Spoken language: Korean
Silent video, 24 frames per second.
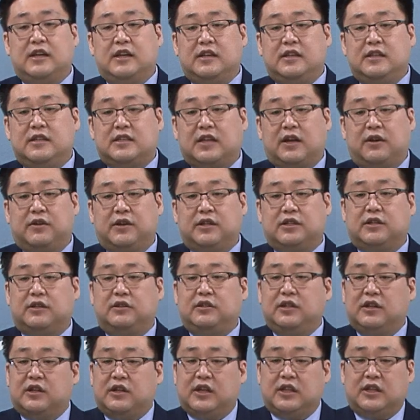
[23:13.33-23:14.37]
이 상황에서
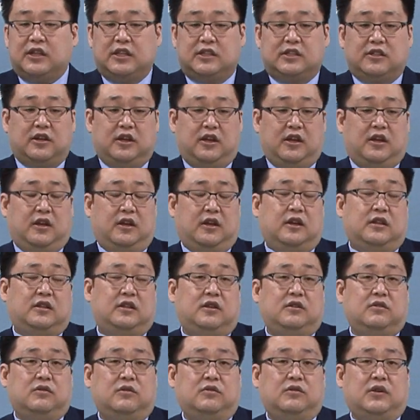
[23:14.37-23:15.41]
이렇게 대처해야
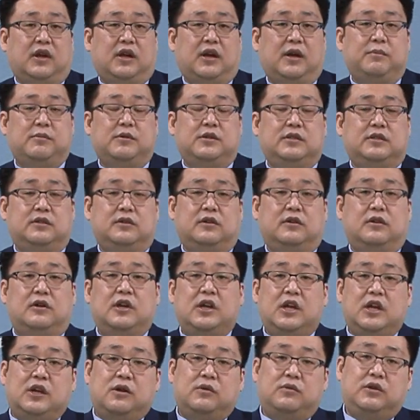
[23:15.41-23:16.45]
되는구나 하면서
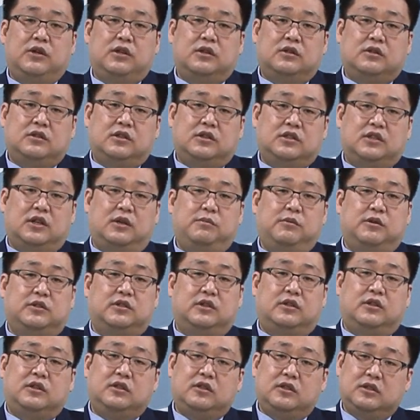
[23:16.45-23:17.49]
우리는 그
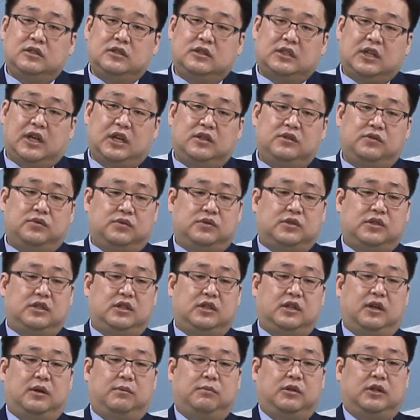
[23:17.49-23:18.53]
설명서를 잘
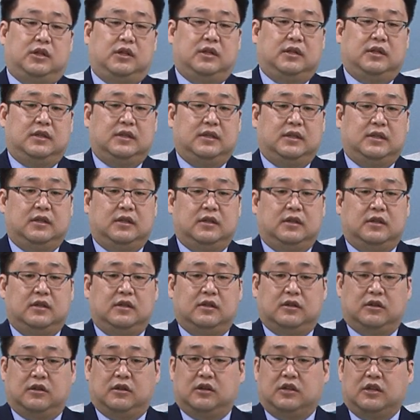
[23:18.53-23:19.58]
숙지를 합니다.
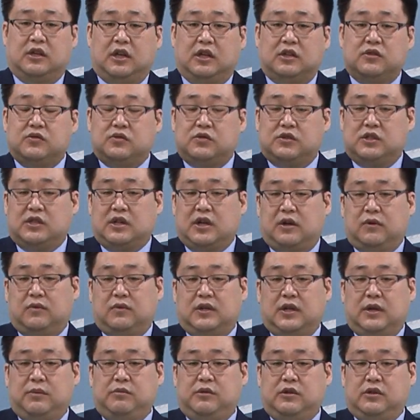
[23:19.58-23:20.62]
그렇게 숙지를 하고
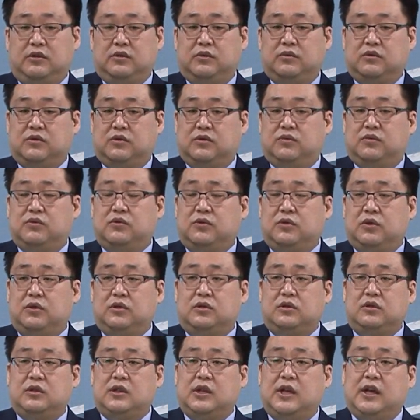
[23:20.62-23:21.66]
나면 그
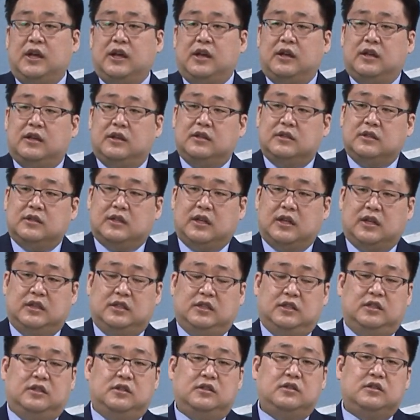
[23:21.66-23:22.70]
후로는
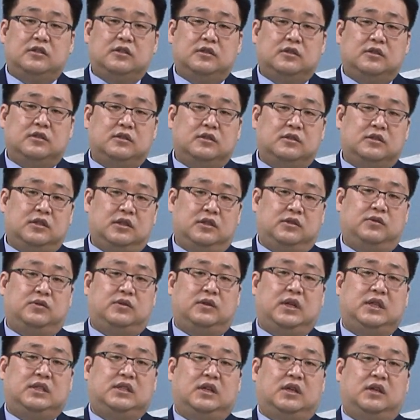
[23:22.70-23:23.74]
다시는
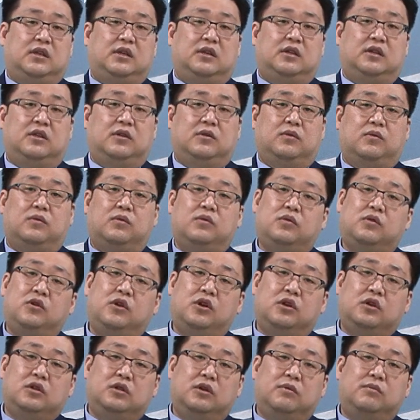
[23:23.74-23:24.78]
실수를 하지 않게 되고
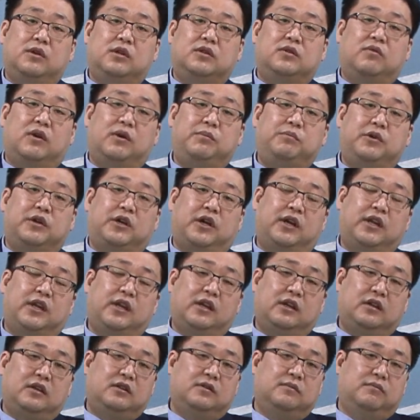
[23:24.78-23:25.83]
너무나도
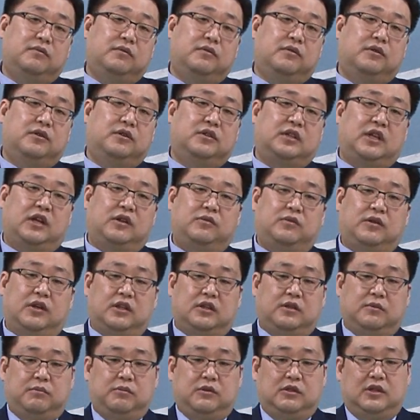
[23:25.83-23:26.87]
완벽하게 그 물건을 다루게
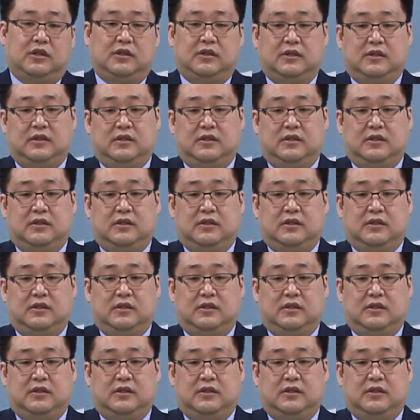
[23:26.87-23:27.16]
됩니다.